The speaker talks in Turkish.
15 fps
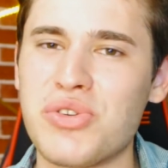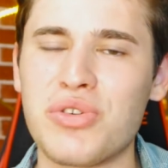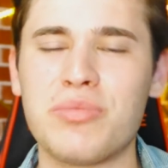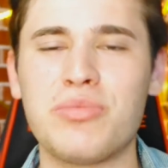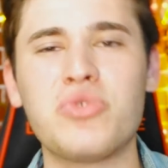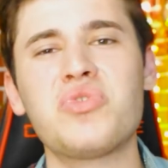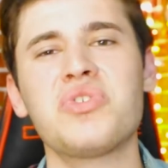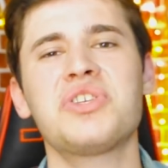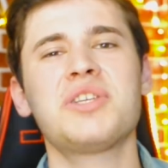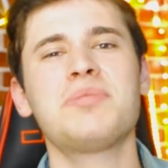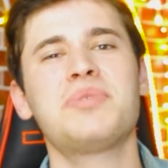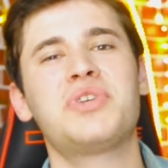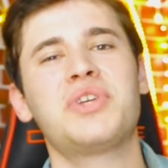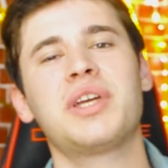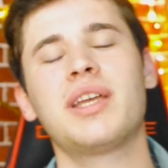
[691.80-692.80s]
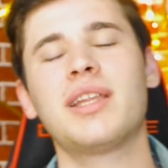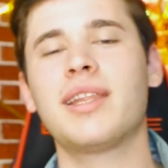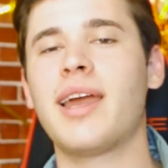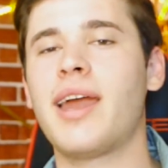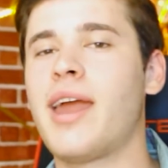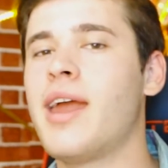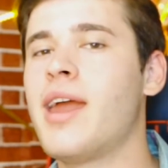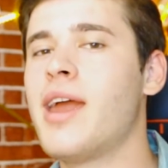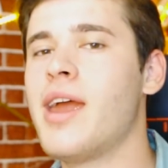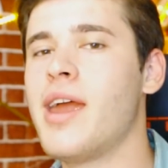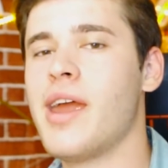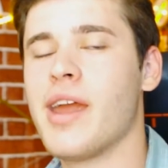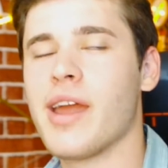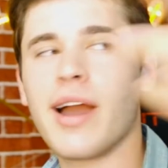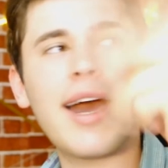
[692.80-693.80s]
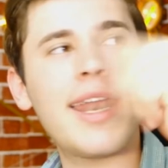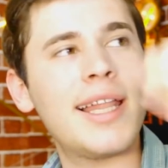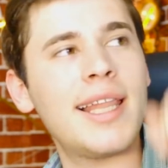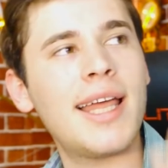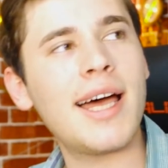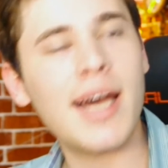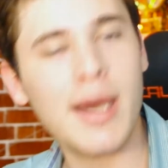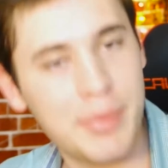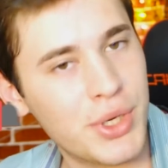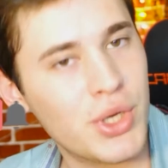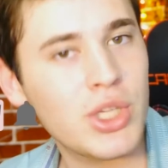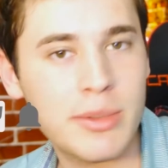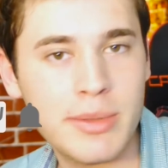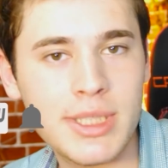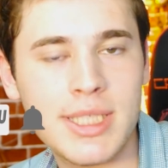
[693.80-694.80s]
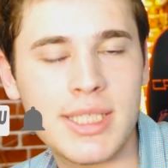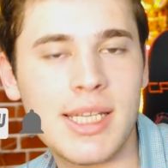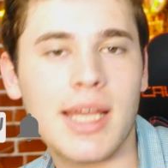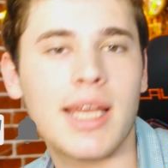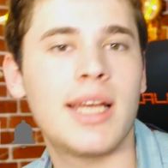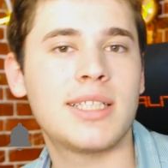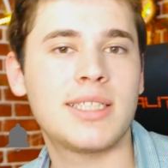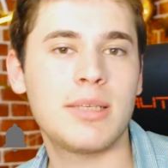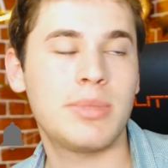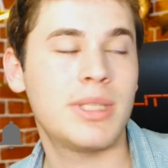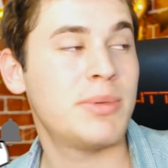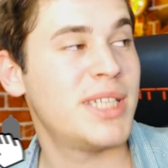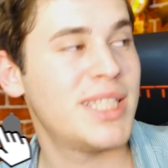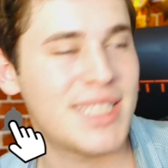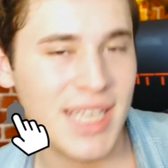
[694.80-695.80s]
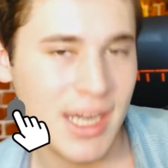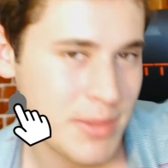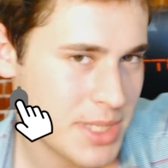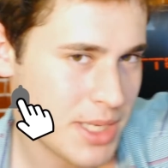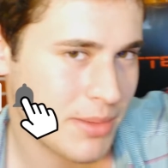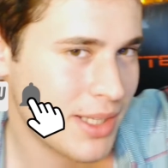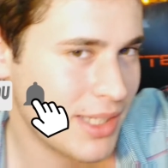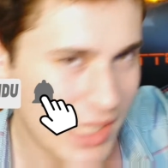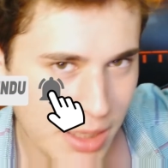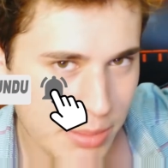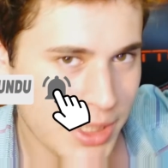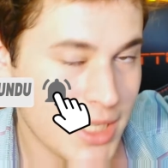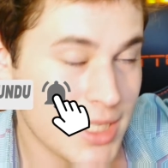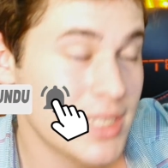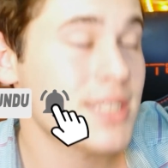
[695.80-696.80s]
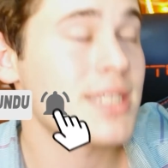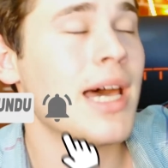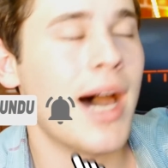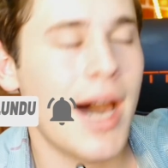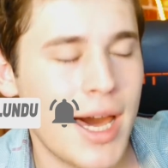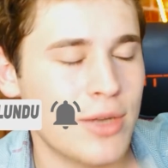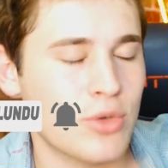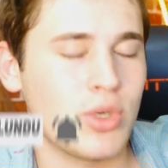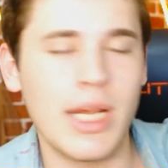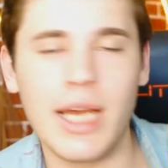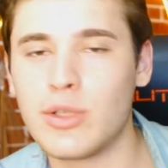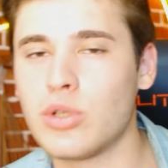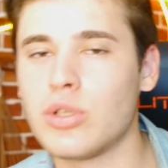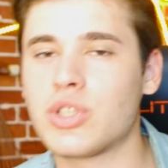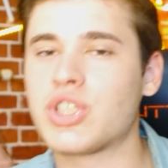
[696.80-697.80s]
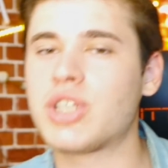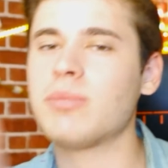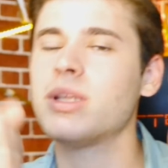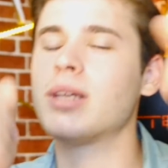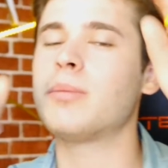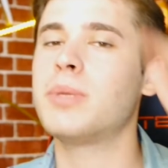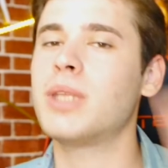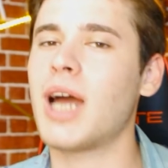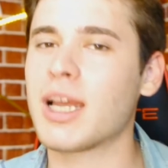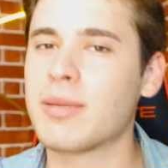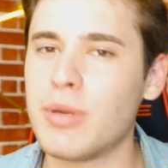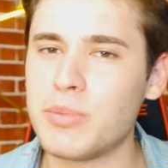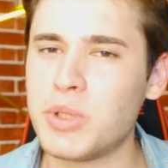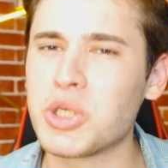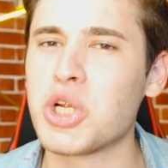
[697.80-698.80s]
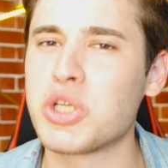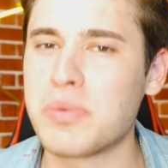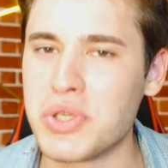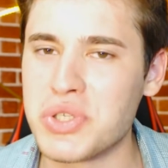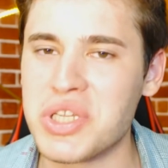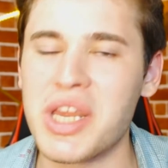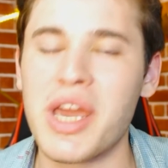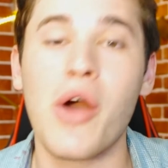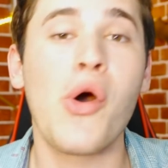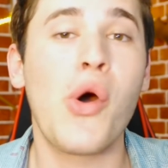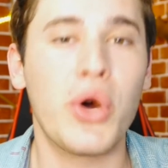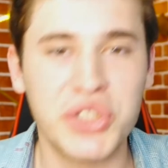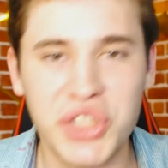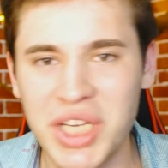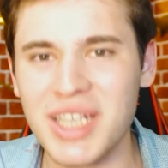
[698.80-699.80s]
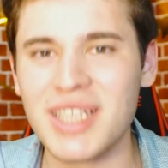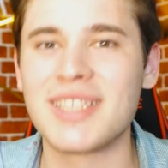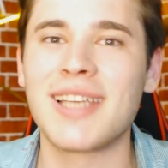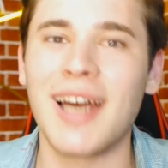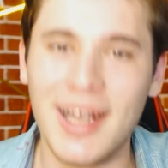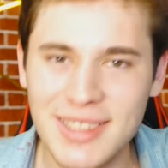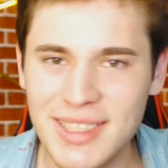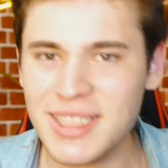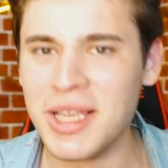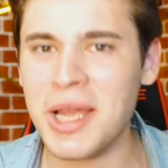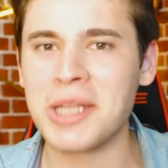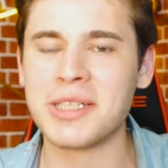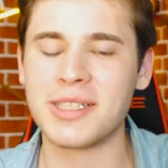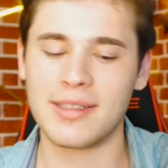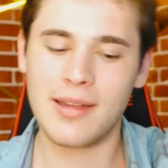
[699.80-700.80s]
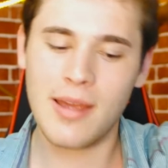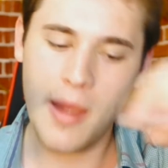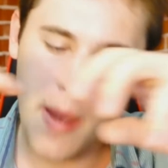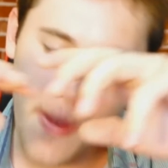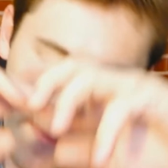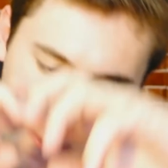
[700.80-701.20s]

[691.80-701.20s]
çiziyorum ücretsiz bir şekilde Kanala abone olabilirsiniz arkadaşlar. Bir de beni Instagram hesabından takip ederseniz harikulade olur. Şimdi bir dahaki bölümde görüşmek üzere. Hoşçakalın. Sağlıcakla kalın.